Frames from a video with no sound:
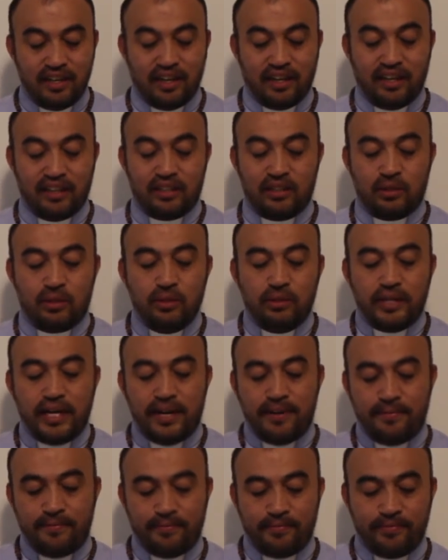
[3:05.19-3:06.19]

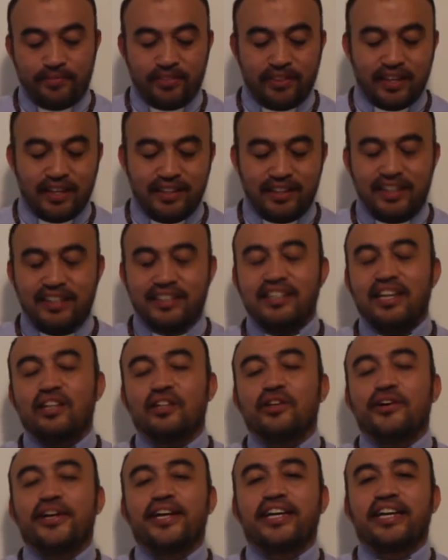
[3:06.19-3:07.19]
Lectura del
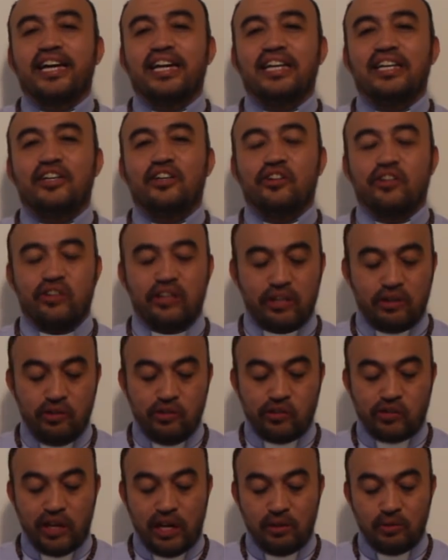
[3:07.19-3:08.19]
Santo Evangelio
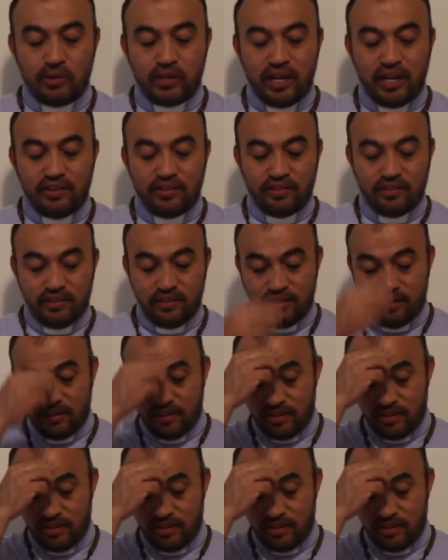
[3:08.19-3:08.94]
según San Lucas.